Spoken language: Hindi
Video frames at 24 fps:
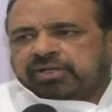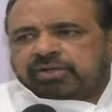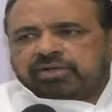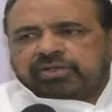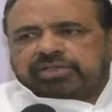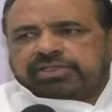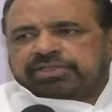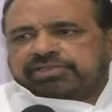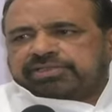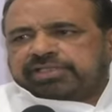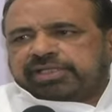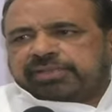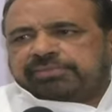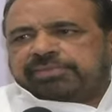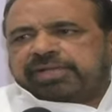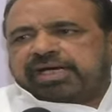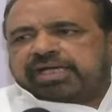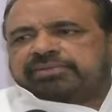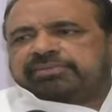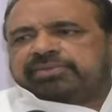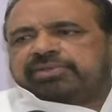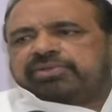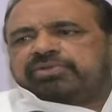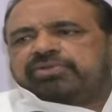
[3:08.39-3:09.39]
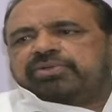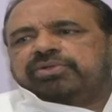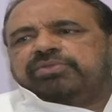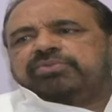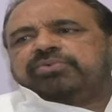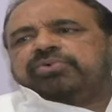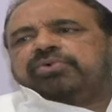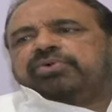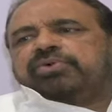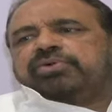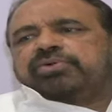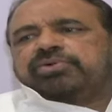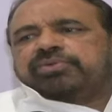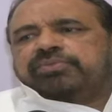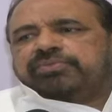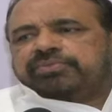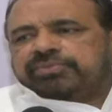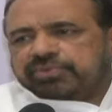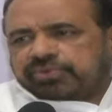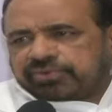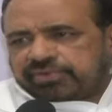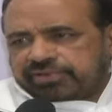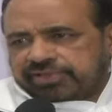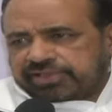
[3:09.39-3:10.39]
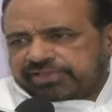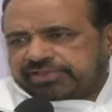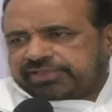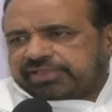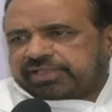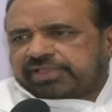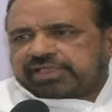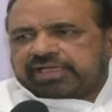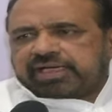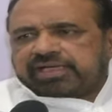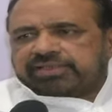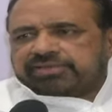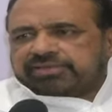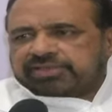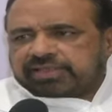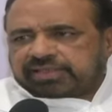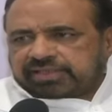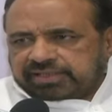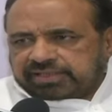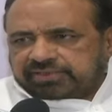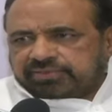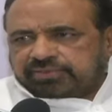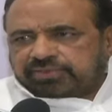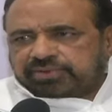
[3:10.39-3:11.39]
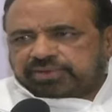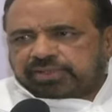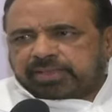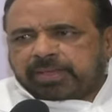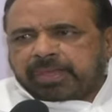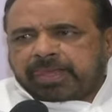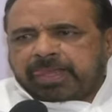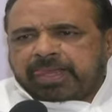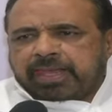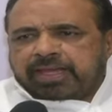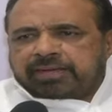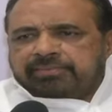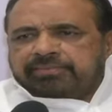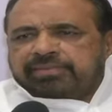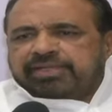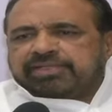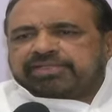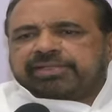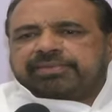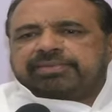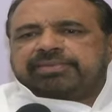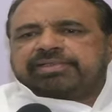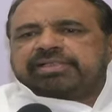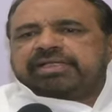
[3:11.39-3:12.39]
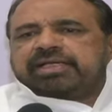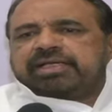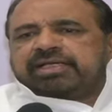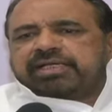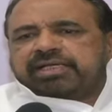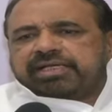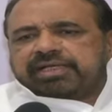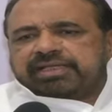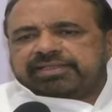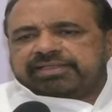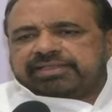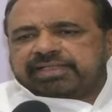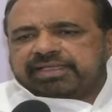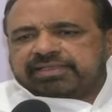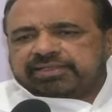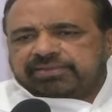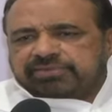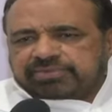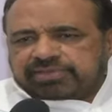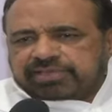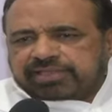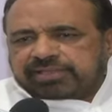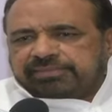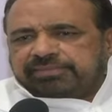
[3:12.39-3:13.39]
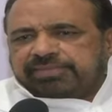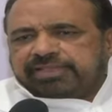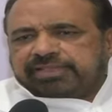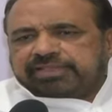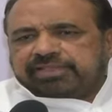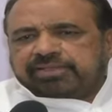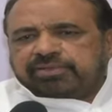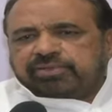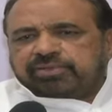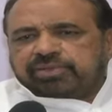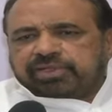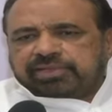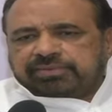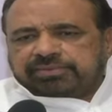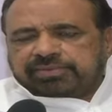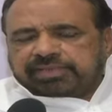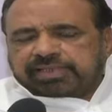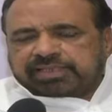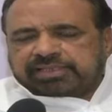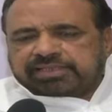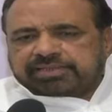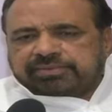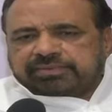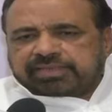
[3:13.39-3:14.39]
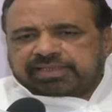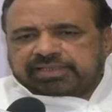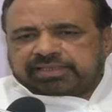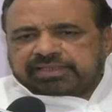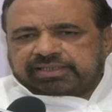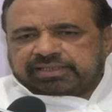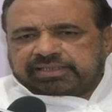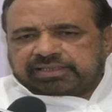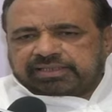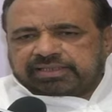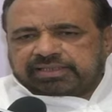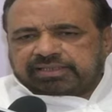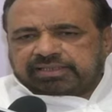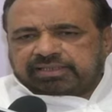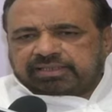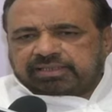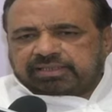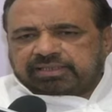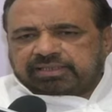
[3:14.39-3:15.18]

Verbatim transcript: और इसके बाद में कोई फ्लोर फ्लोर टेस्टिंग आज तक नहीं हुई मैं सिर्फ इतना कहना चाहता हूँ छः महीने हो गए विधानसभा के लिए